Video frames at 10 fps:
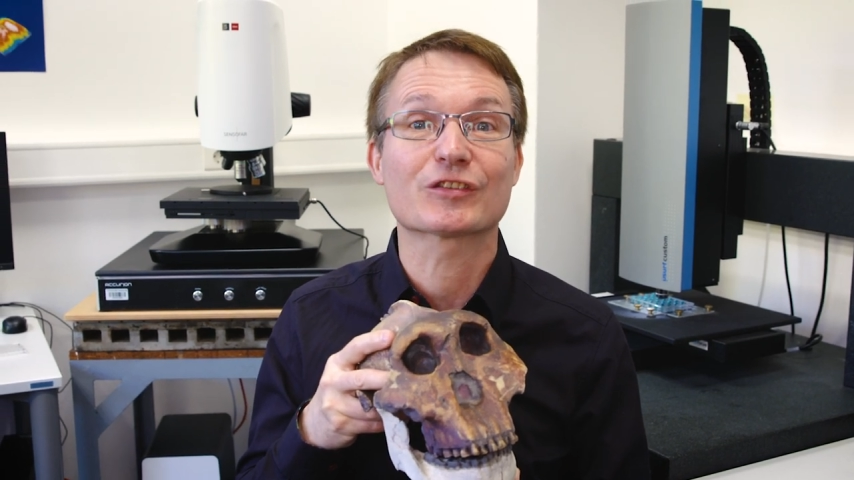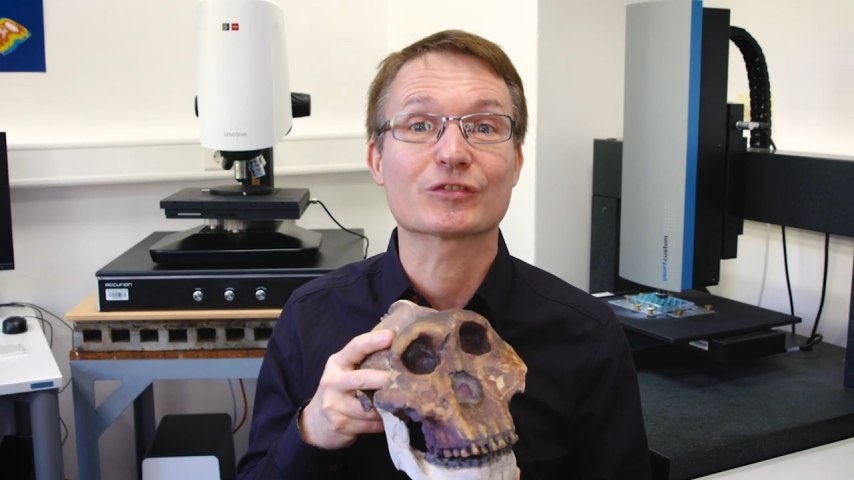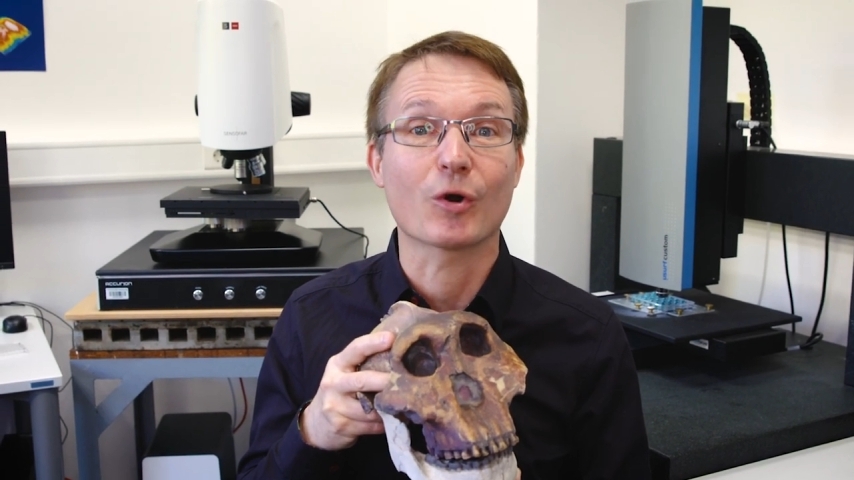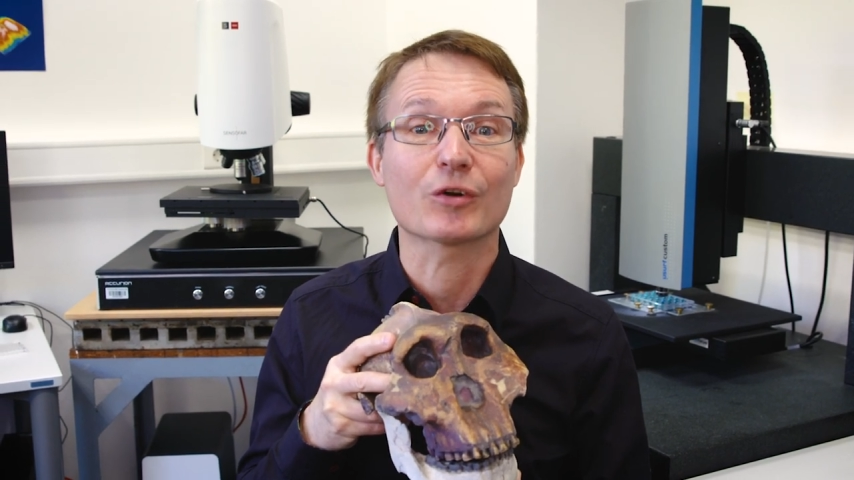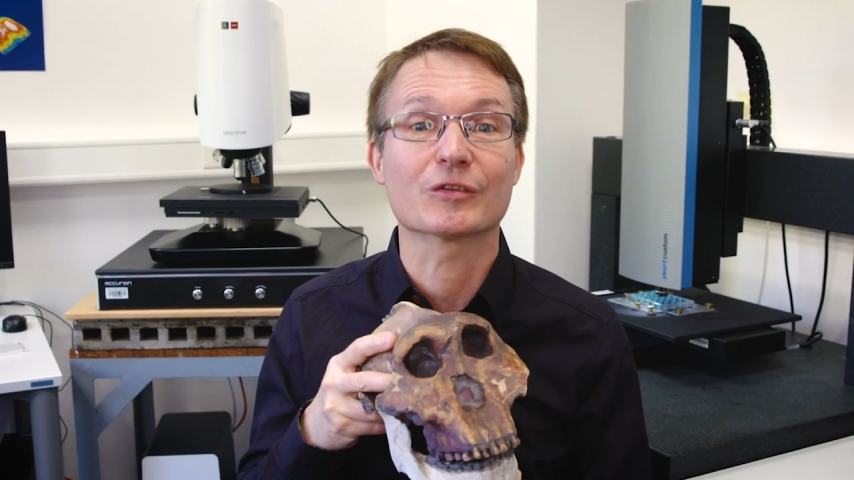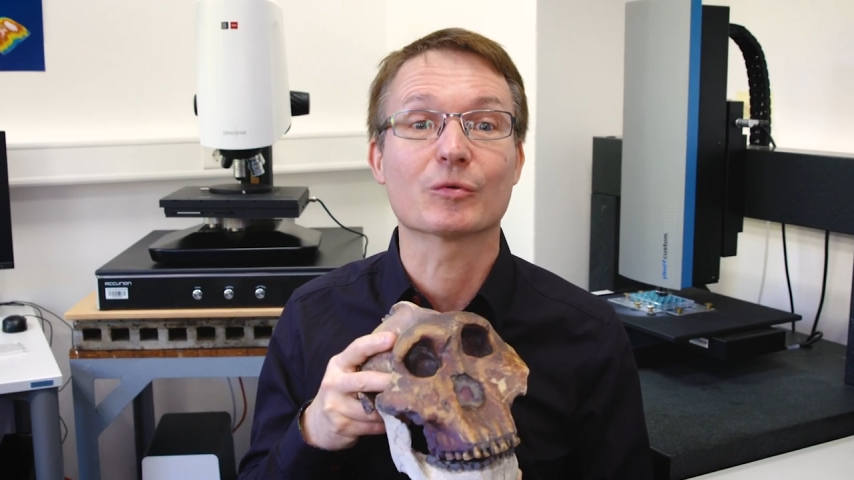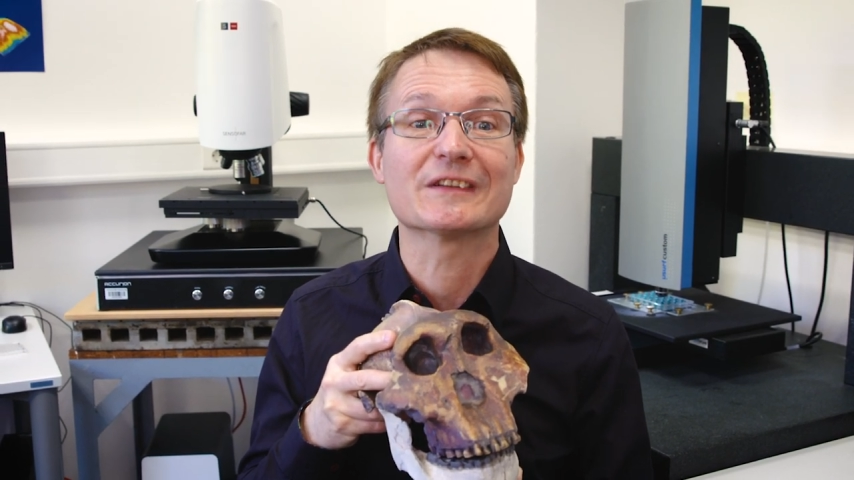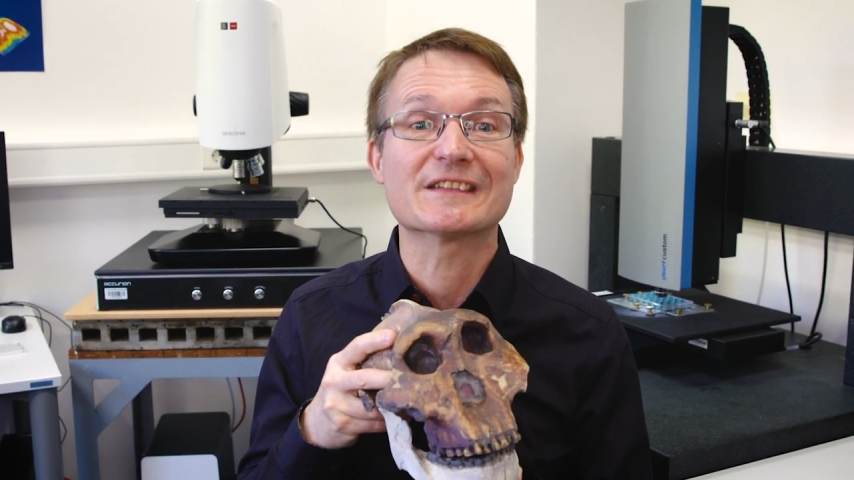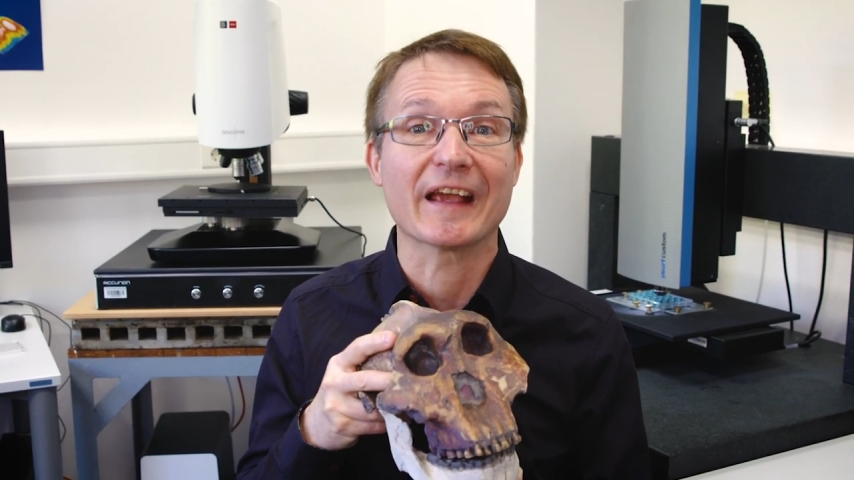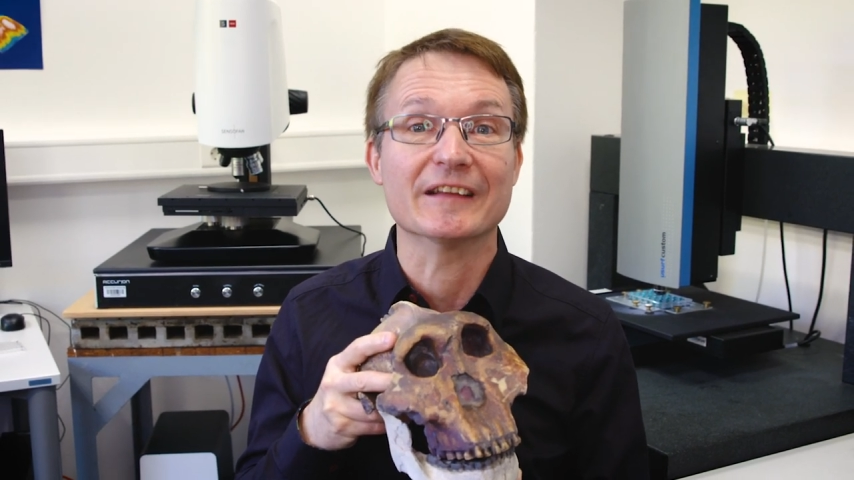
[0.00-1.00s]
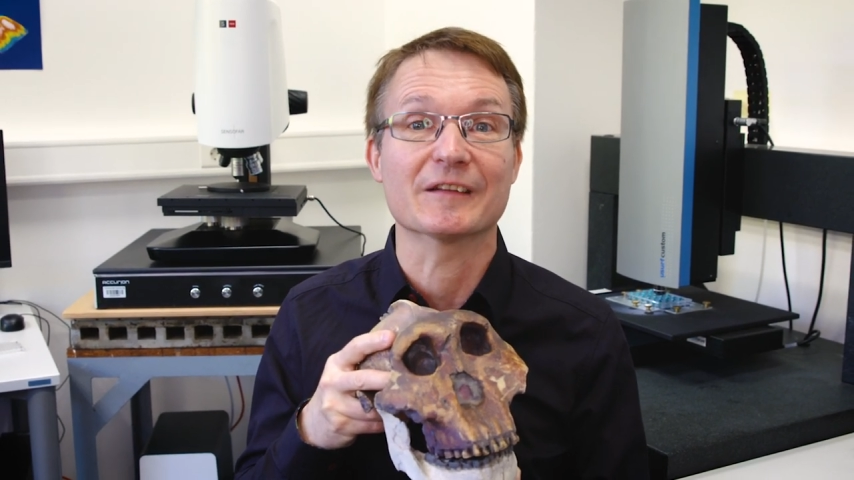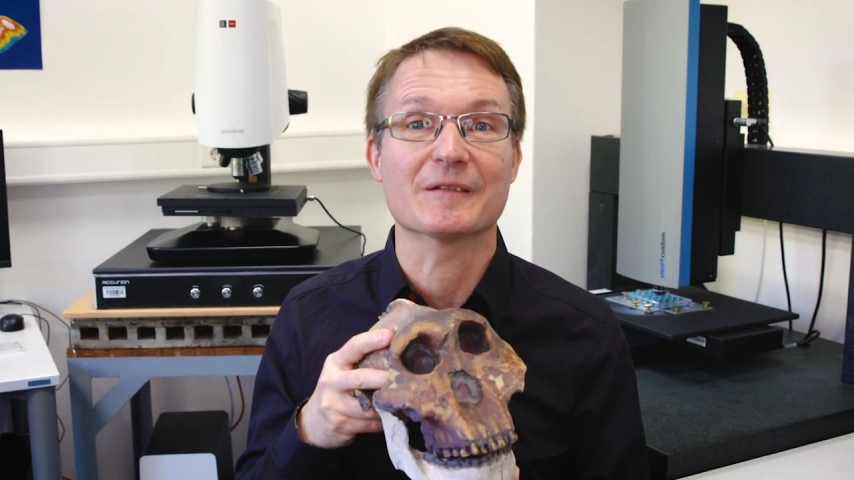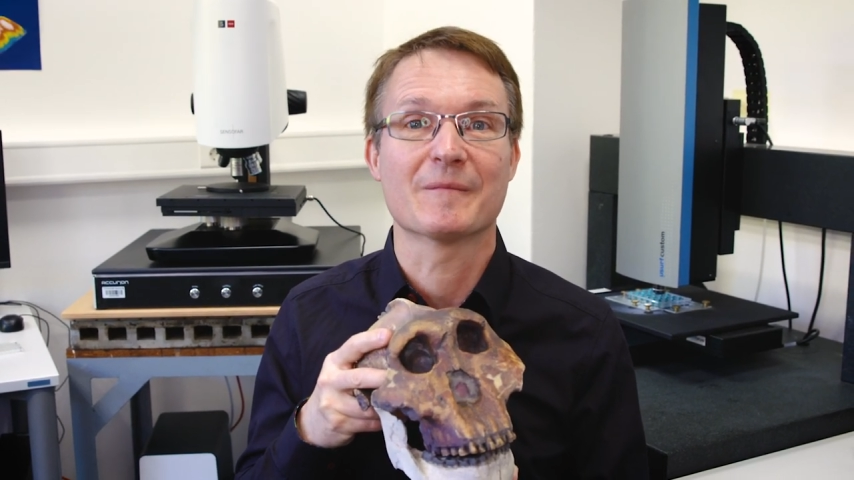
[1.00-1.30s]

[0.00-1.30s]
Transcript: Knochen und Zähnen.